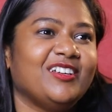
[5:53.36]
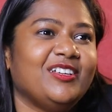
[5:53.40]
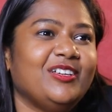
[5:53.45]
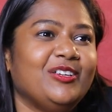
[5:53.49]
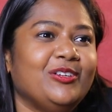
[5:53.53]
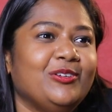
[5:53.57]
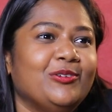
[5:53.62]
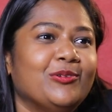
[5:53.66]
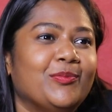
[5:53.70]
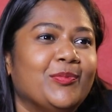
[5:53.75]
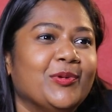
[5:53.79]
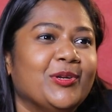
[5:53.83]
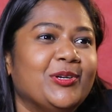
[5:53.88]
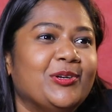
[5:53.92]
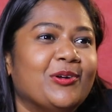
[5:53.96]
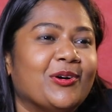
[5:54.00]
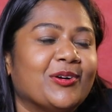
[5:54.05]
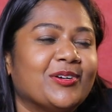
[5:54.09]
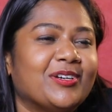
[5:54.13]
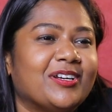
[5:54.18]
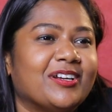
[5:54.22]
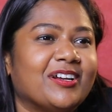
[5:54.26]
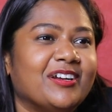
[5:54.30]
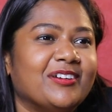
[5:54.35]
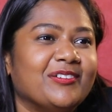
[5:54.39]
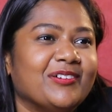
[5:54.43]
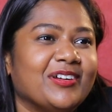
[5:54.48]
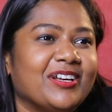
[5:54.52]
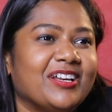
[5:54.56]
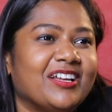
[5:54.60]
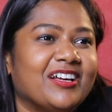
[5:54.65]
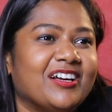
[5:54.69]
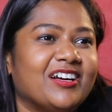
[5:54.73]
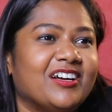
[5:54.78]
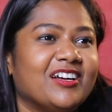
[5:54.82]
ஐயோ போய் டாக்டர்
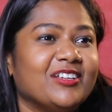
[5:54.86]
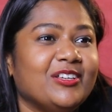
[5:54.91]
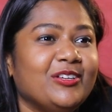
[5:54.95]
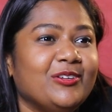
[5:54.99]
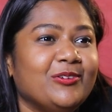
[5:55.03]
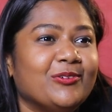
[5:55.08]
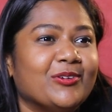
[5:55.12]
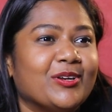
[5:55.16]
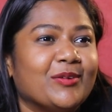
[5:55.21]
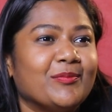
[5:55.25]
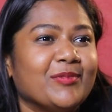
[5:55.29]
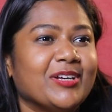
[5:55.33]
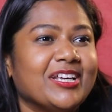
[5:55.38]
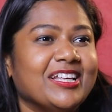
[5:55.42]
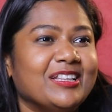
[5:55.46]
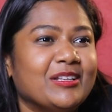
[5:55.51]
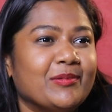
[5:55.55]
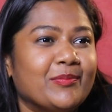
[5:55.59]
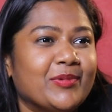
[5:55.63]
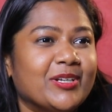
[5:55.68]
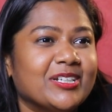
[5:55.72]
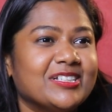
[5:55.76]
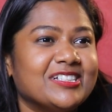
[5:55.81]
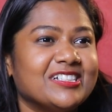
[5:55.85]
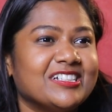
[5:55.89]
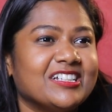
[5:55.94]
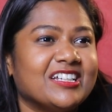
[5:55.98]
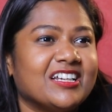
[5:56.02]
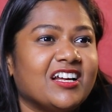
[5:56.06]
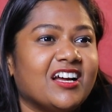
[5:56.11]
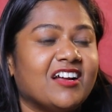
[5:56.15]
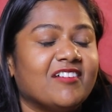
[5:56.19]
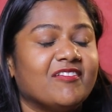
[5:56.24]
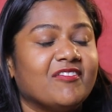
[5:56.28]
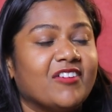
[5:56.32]
அணுகலாம் ஐயோ நமக்கு இந்த பிரச்சனை இருக்கா